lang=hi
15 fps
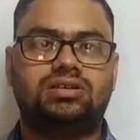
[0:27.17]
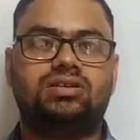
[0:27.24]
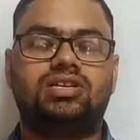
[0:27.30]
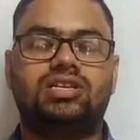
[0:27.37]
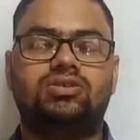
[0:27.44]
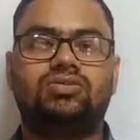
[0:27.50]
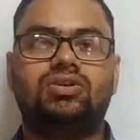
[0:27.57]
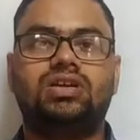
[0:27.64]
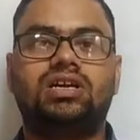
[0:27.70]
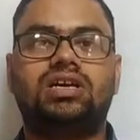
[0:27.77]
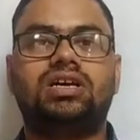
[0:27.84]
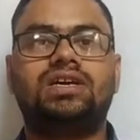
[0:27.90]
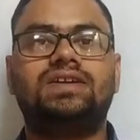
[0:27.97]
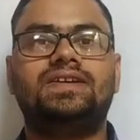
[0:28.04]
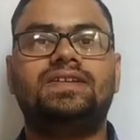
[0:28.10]
ट्रिक को लेकर
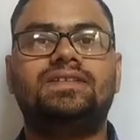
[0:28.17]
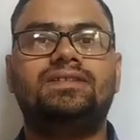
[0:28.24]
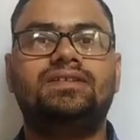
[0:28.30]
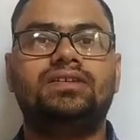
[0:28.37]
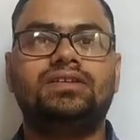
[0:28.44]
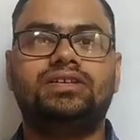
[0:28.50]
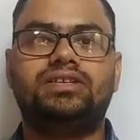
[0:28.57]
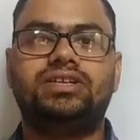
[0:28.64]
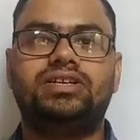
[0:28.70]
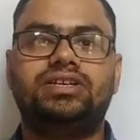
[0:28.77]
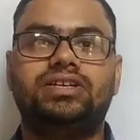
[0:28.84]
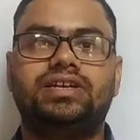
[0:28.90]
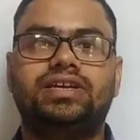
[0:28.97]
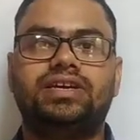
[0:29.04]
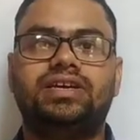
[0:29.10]
आए हैं ये
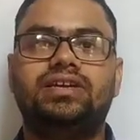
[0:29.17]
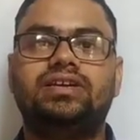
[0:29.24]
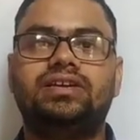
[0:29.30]
ट्रिक है